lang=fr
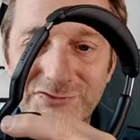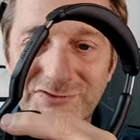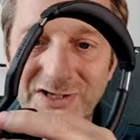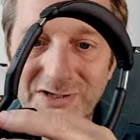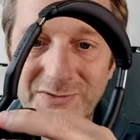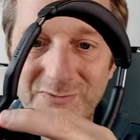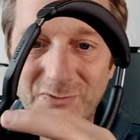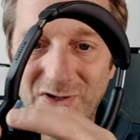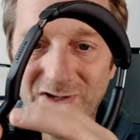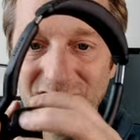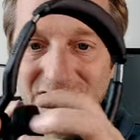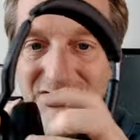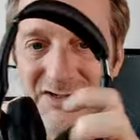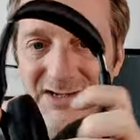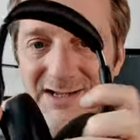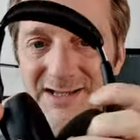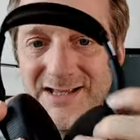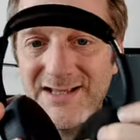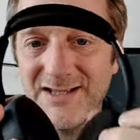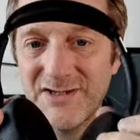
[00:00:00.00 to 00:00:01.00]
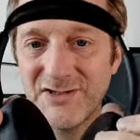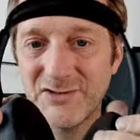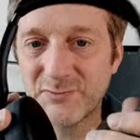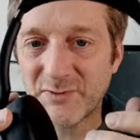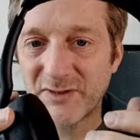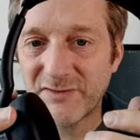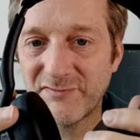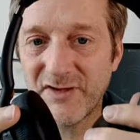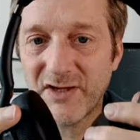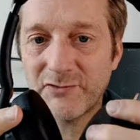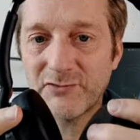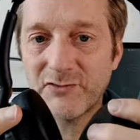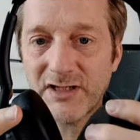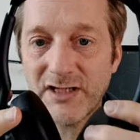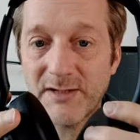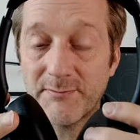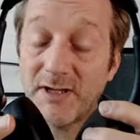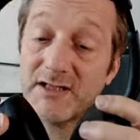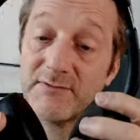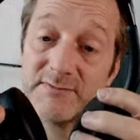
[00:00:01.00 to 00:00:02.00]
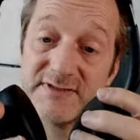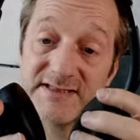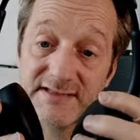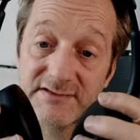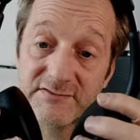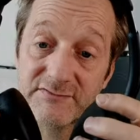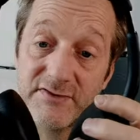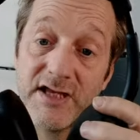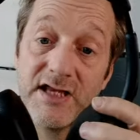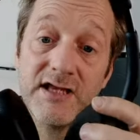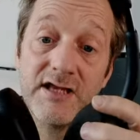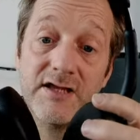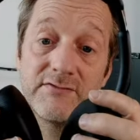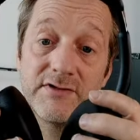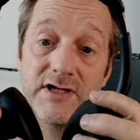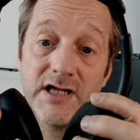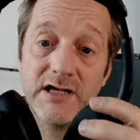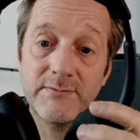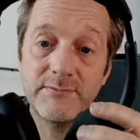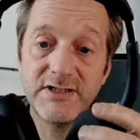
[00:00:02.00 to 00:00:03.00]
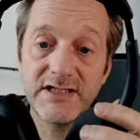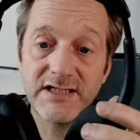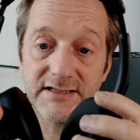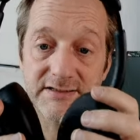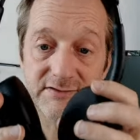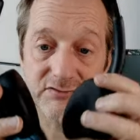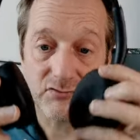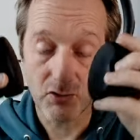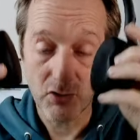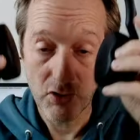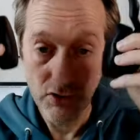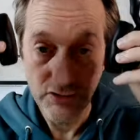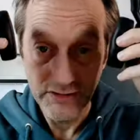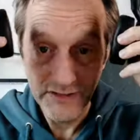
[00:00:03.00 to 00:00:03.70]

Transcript: trouve ça moyen. Je préfère ne rien mettre, mais ça se fait via l'application.